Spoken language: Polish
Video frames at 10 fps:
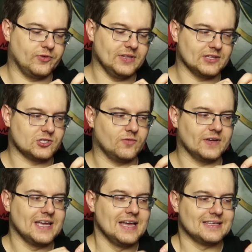
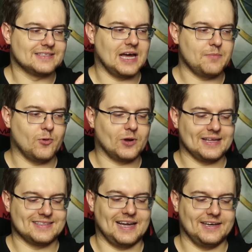finansowych za
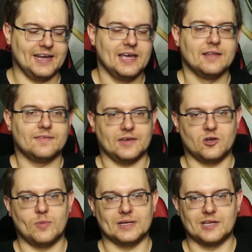pokazanie
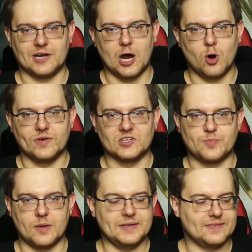tego materiału, więc
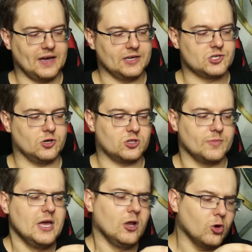pamiętajcie o tym.
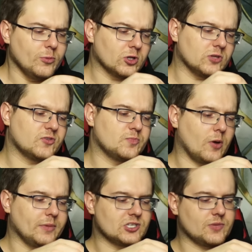Lubię o tym
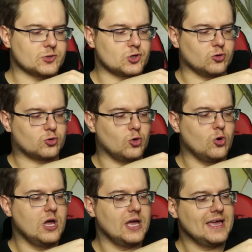wspomnieć na
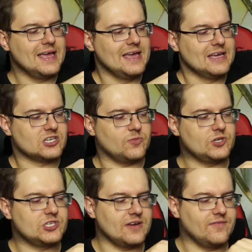początku,
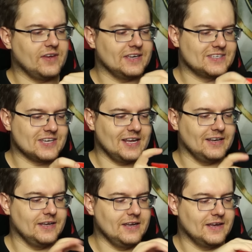żebyście
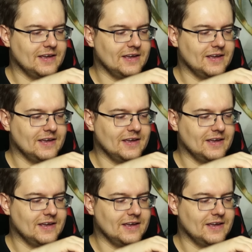wiedzieli,